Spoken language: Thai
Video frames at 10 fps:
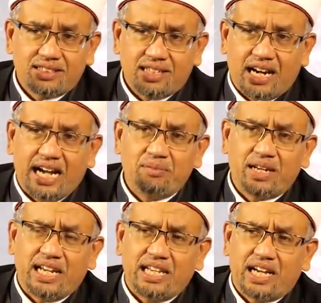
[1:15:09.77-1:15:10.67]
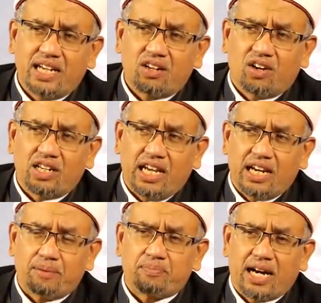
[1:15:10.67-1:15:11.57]
แต่ใครไม่ได้อย่างนั้นก็ได้
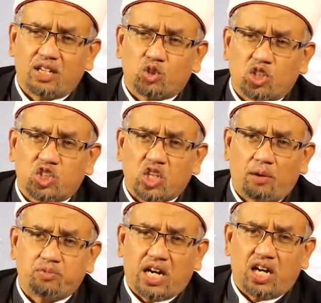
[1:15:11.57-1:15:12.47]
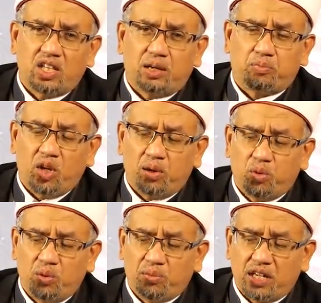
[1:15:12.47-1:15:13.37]
รับการทดสอบจากอัลลอฮ์ผล
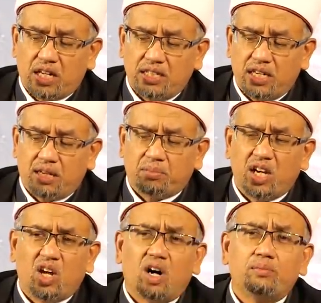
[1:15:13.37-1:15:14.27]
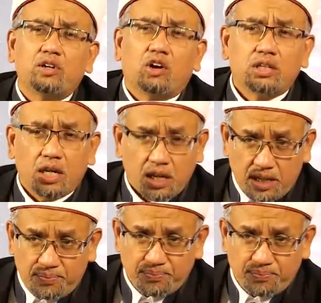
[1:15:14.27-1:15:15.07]
บุญมันก็เยอะบะลอมันก็เยอะ